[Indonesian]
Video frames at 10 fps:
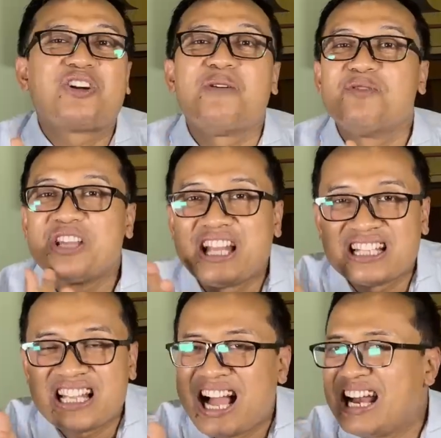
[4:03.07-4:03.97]

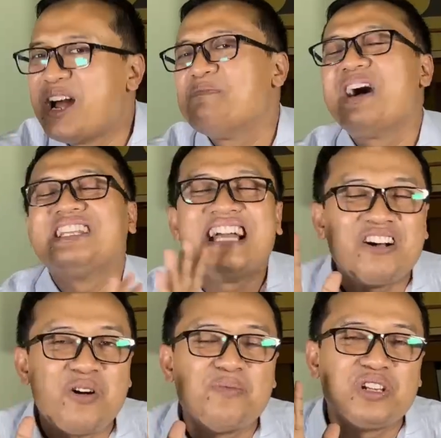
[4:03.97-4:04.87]
komunitas. Ada banyak
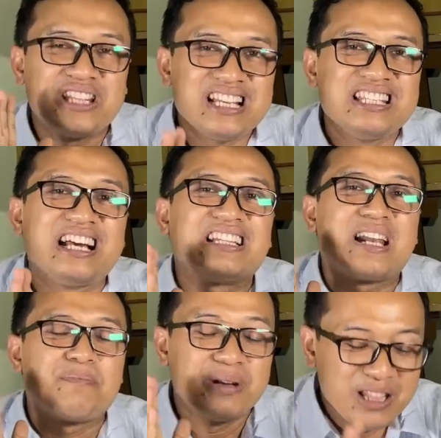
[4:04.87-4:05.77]
komunitas yang
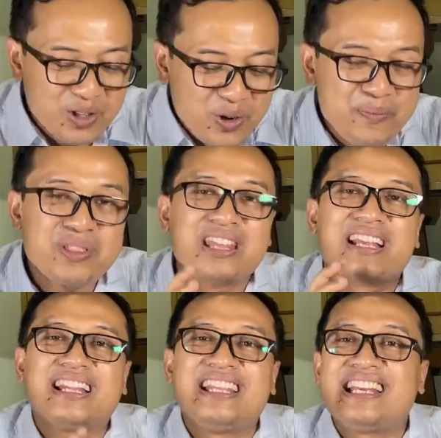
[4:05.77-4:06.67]
terbentuk
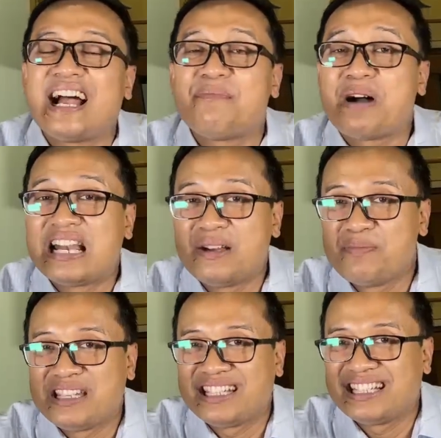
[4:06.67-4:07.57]
ketika
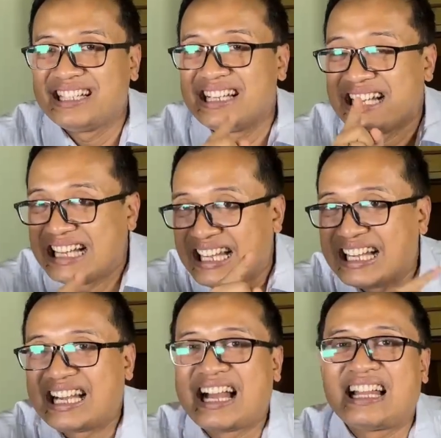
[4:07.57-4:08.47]
pandemi.
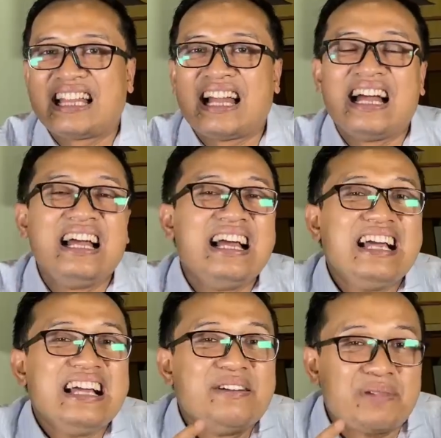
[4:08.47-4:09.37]
Kata
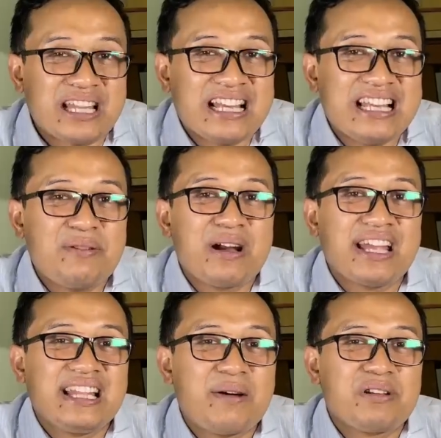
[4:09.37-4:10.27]
pertanyaan
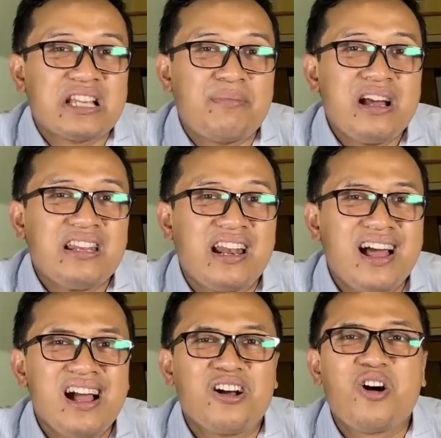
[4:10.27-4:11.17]
bagi kita bersama
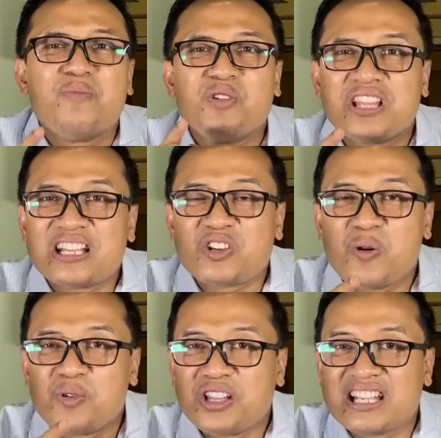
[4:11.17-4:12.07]
adalah
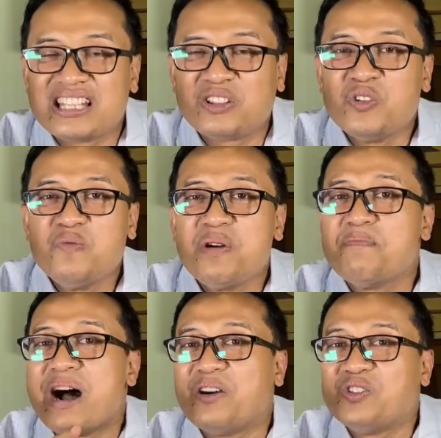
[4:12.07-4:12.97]
komunitas-komunitas itu
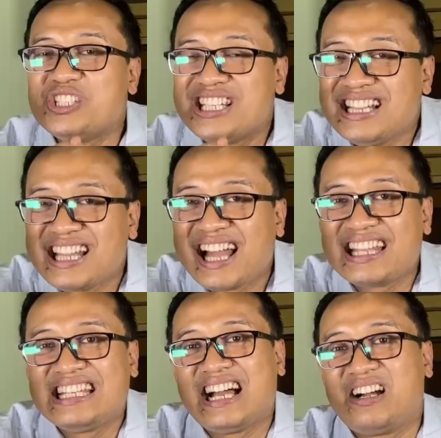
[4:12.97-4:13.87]
membangun cinta
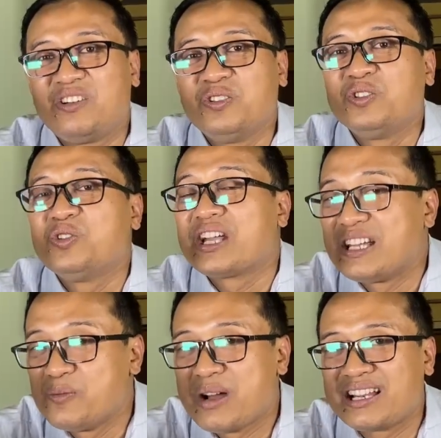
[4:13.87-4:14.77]
tidak untuk
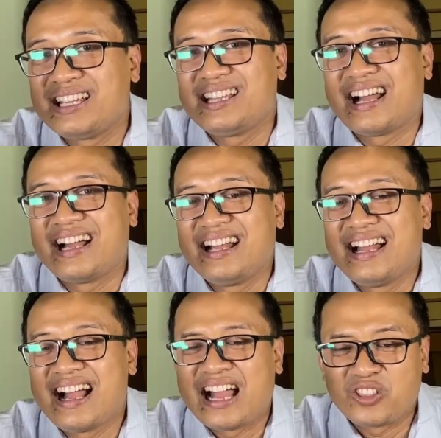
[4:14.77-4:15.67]
kehidupan kita
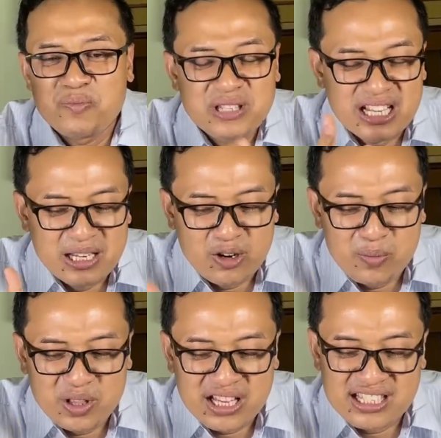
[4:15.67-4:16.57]
atau menjadi
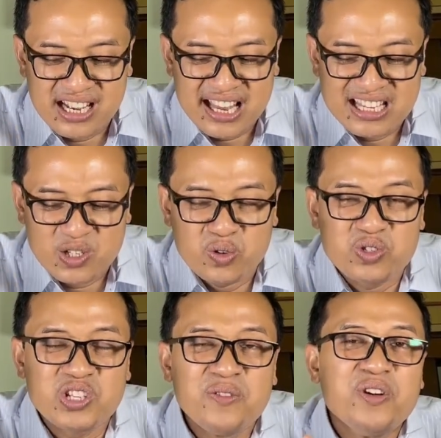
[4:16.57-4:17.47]
komunitas yang
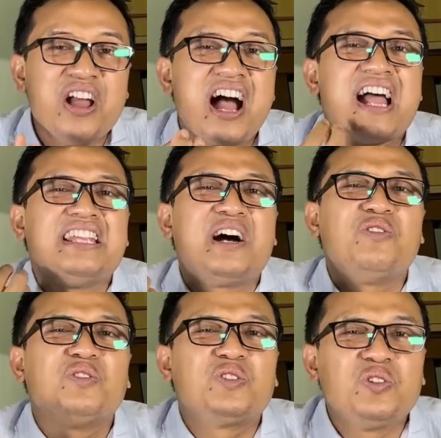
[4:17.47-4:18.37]
eksklusif hanya
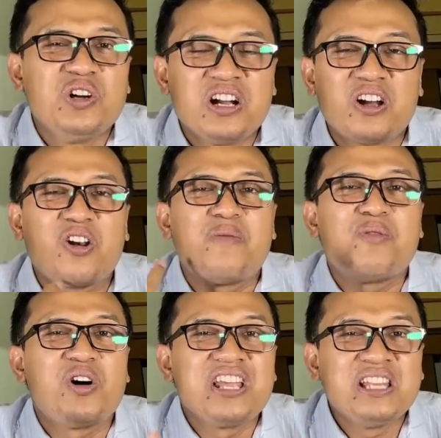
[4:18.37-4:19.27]
untuk
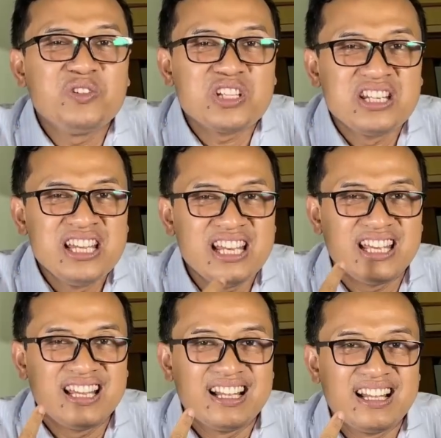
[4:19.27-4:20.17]
kelompok itu
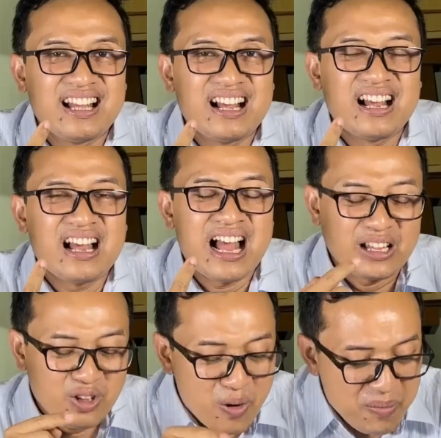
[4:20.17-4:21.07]
sendiri
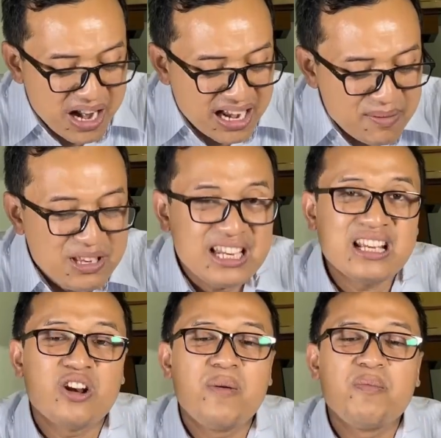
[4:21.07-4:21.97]
atau berani
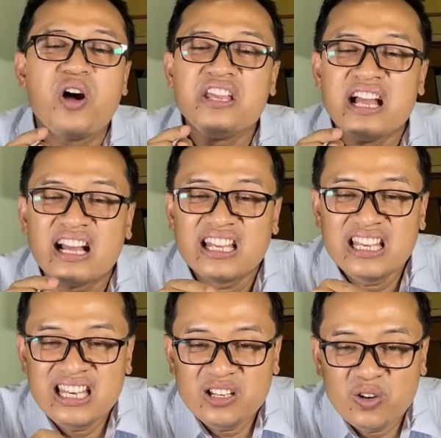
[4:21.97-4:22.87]
menjadi kelompok yang
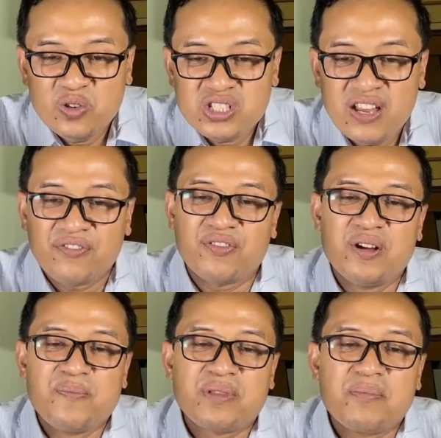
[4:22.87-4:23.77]

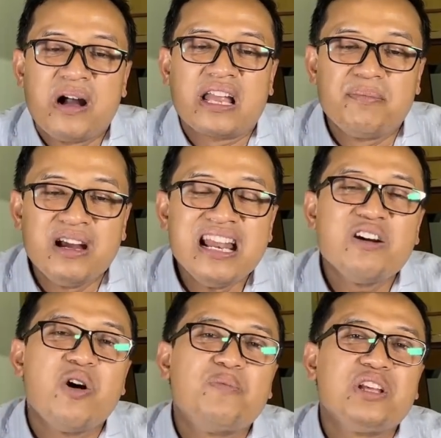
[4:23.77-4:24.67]
inklusif
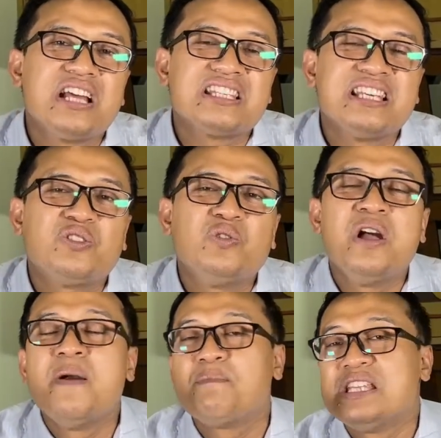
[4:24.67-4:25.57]
bagaimana komunitas
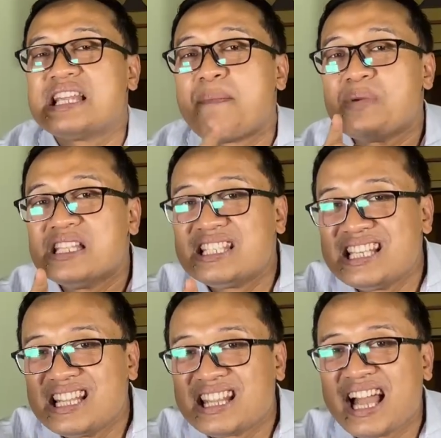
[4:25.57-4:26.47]
itu bisa
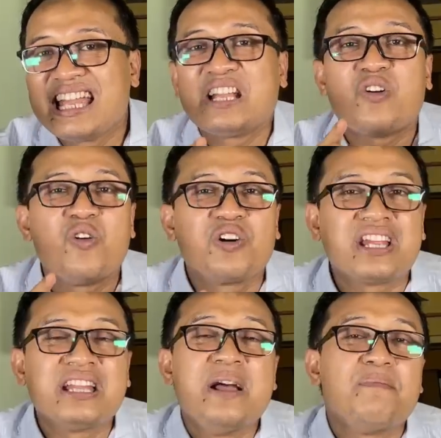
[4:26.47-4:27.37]
mencintai
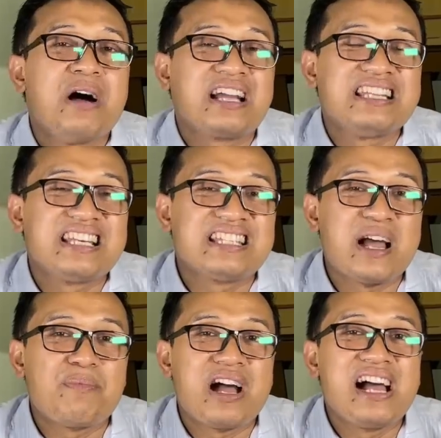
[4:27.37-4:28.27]
konkret bagi
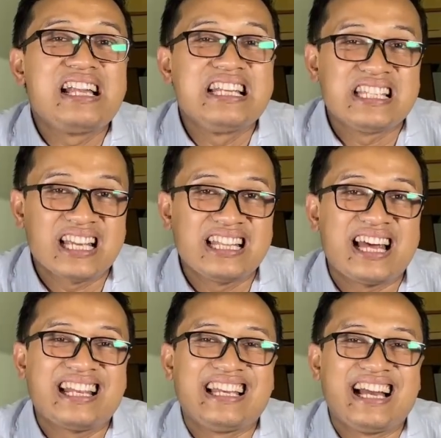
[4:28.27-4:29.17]
sesama di
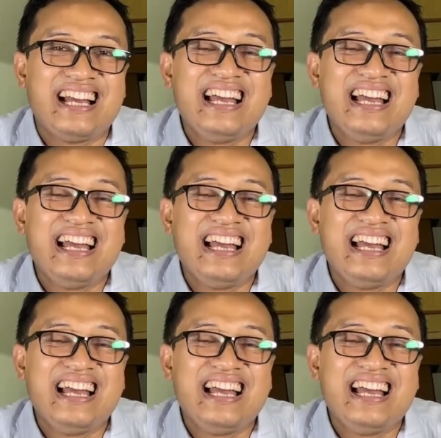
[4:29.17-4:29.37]
sekitarnya